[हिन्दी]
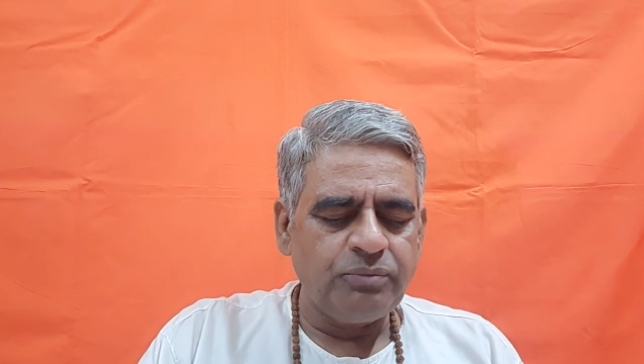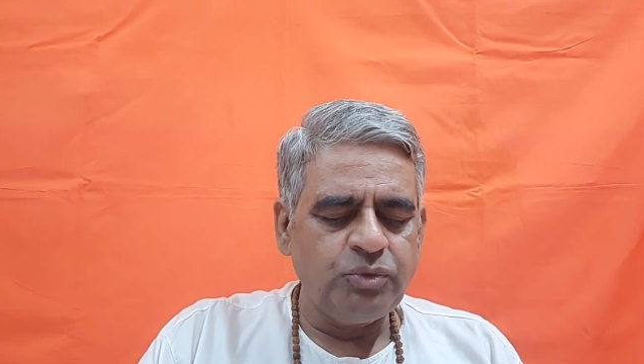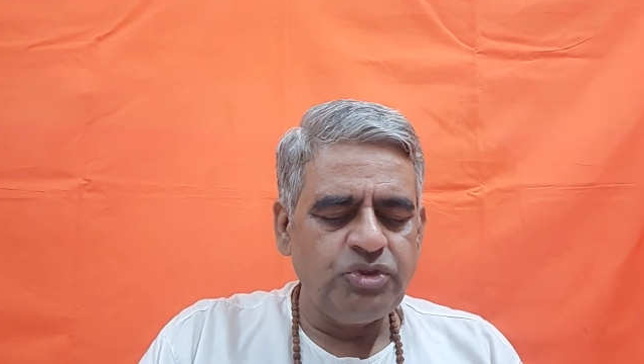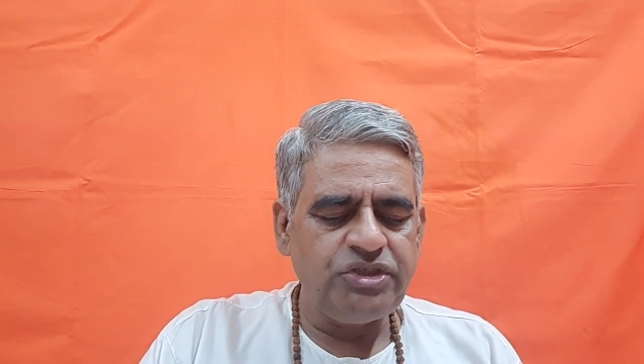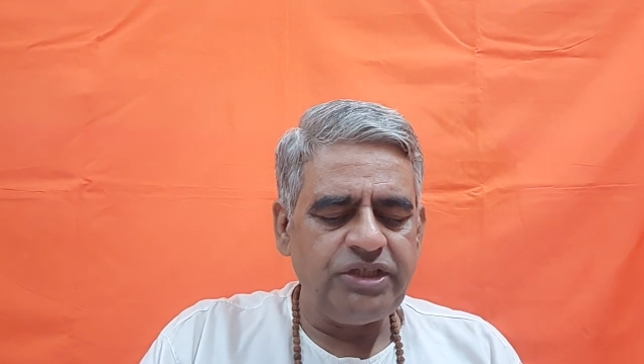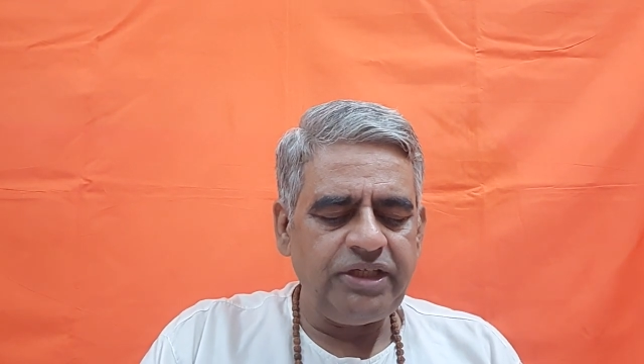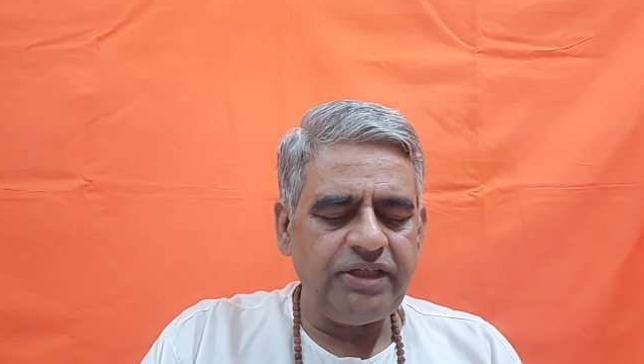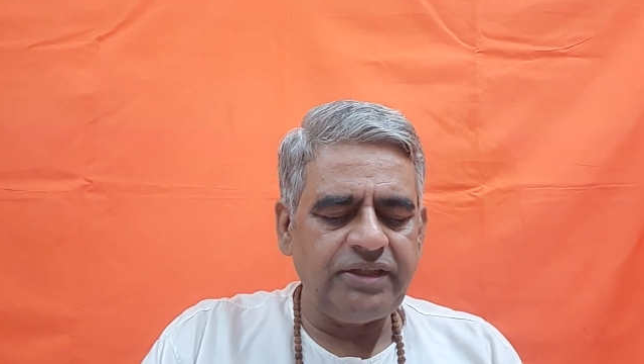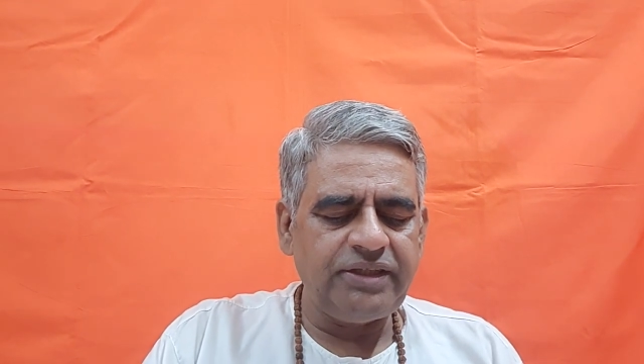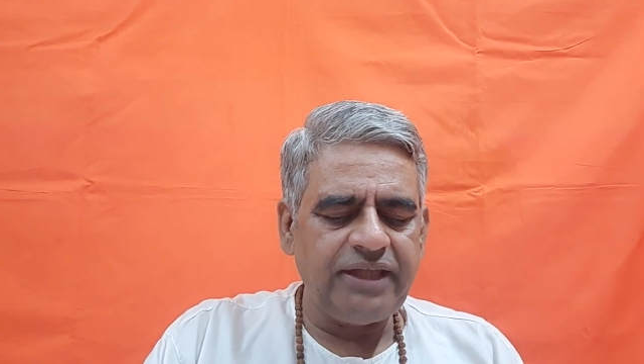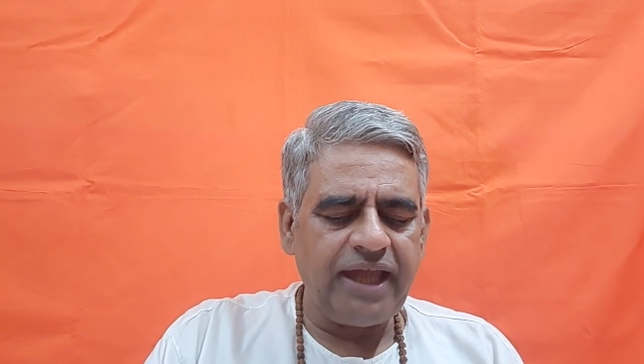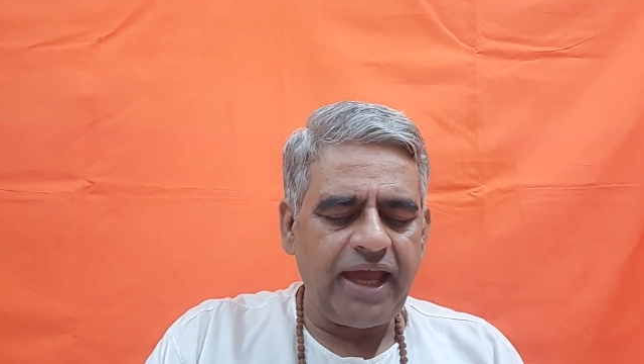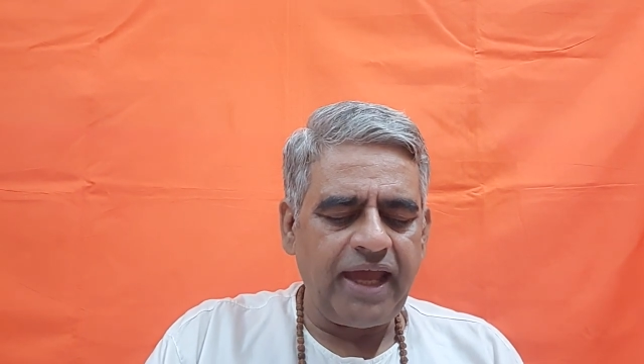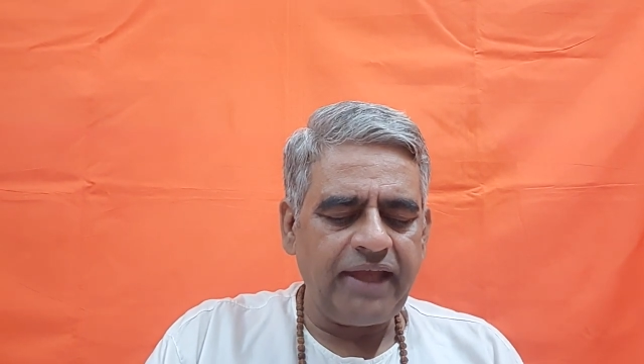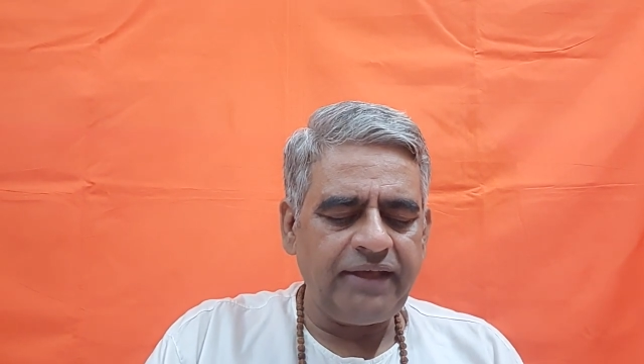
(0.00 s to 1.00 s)
मुझे
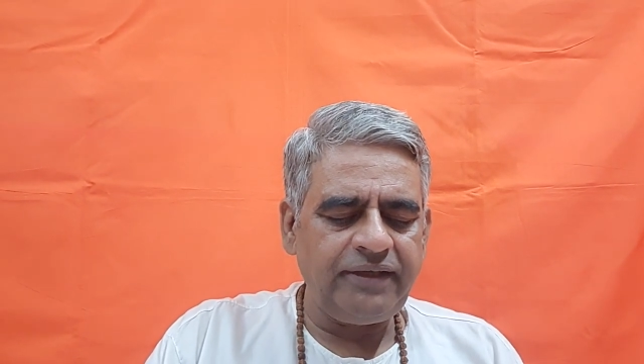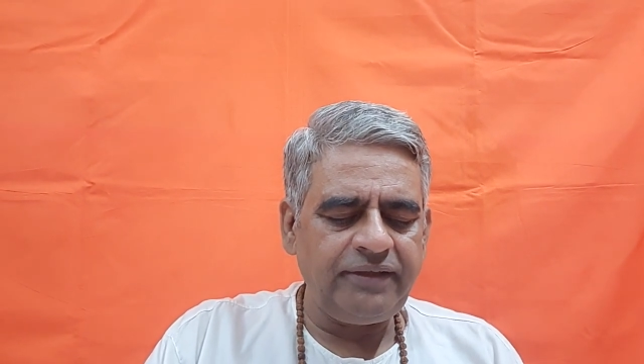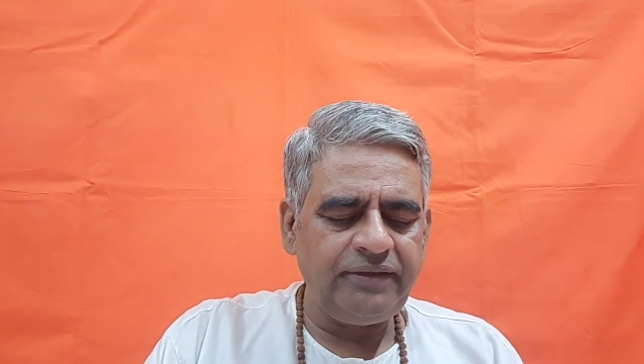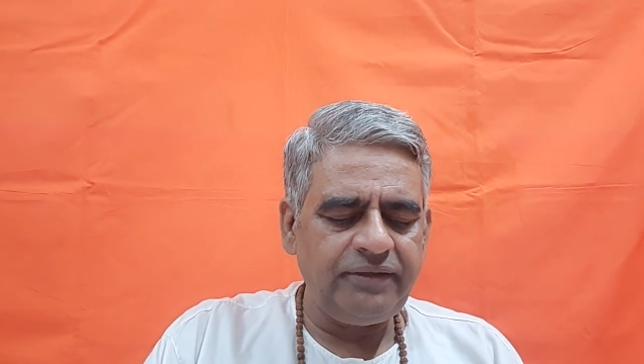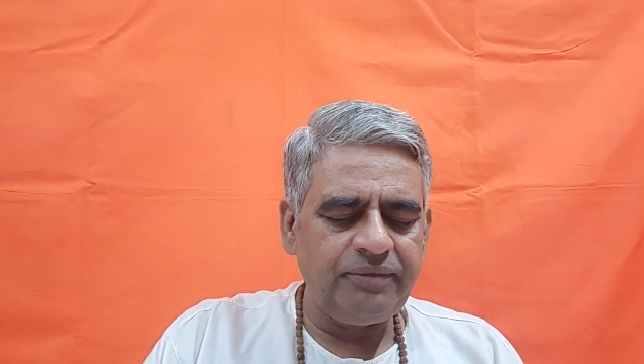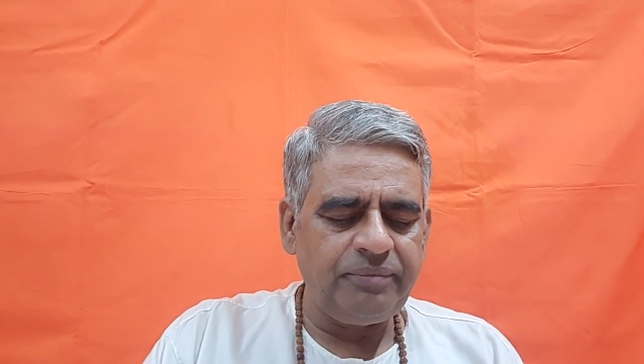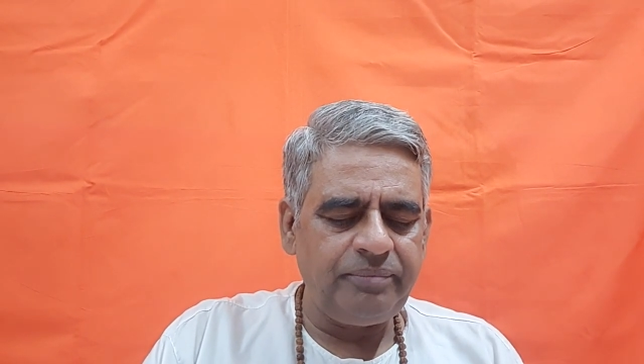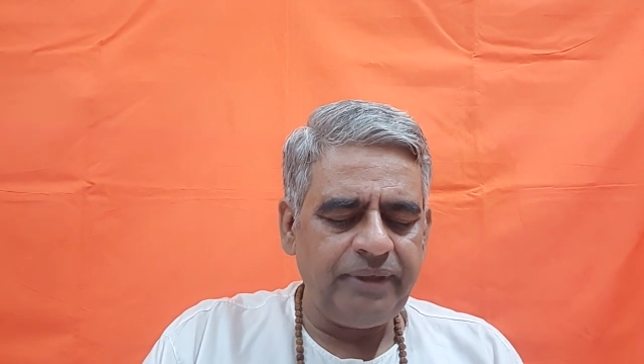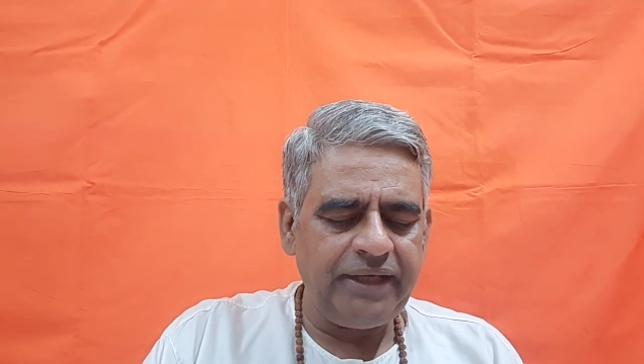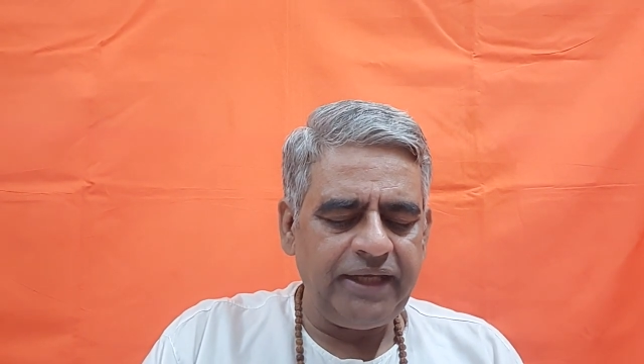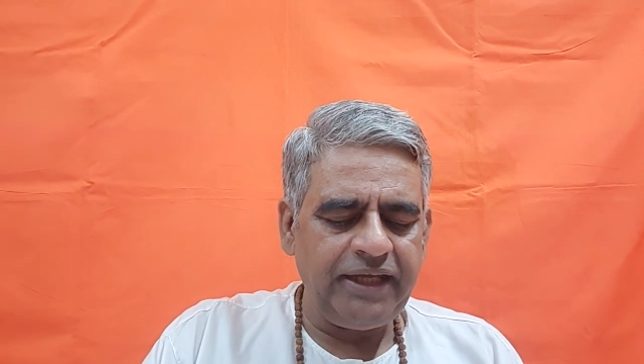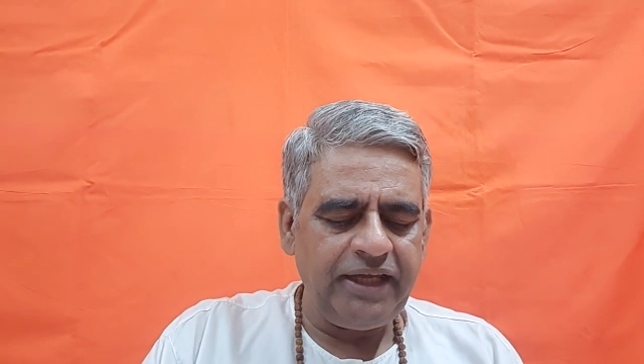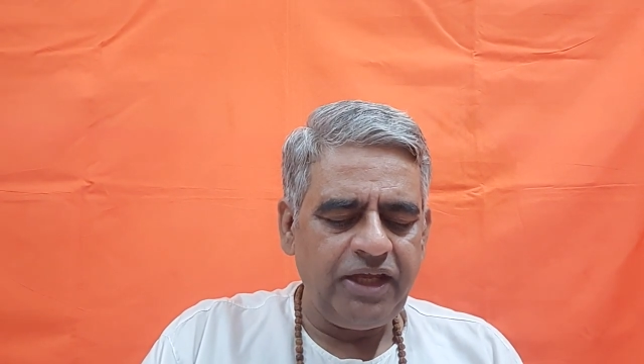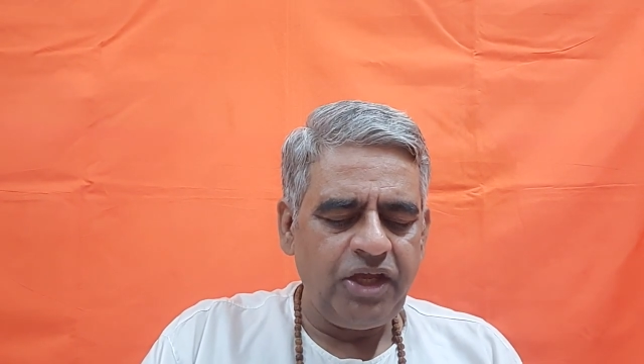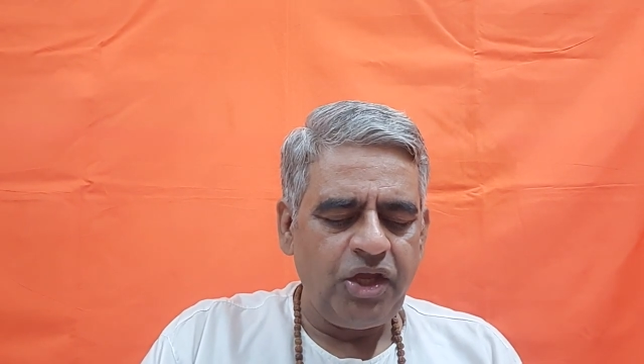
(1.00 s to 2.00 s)
ध्यान में